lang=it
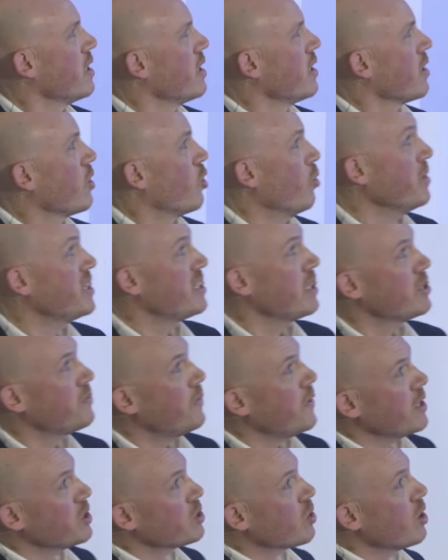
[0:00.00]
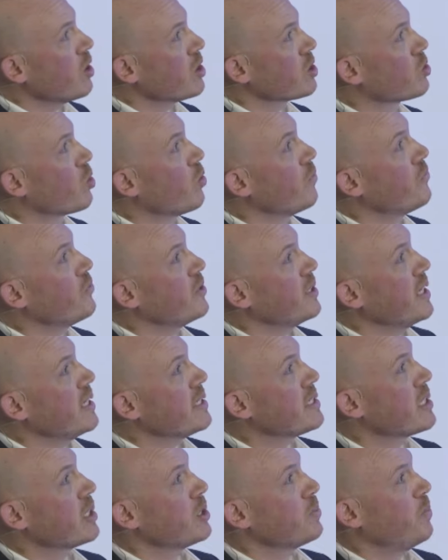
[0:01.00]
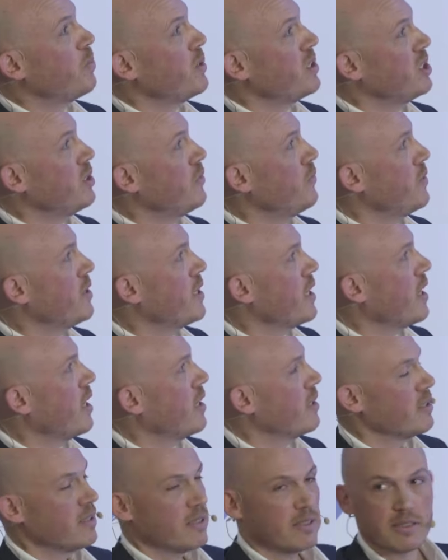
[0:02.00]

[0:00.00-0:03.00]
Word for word: Come trasferisco la confidenza specifica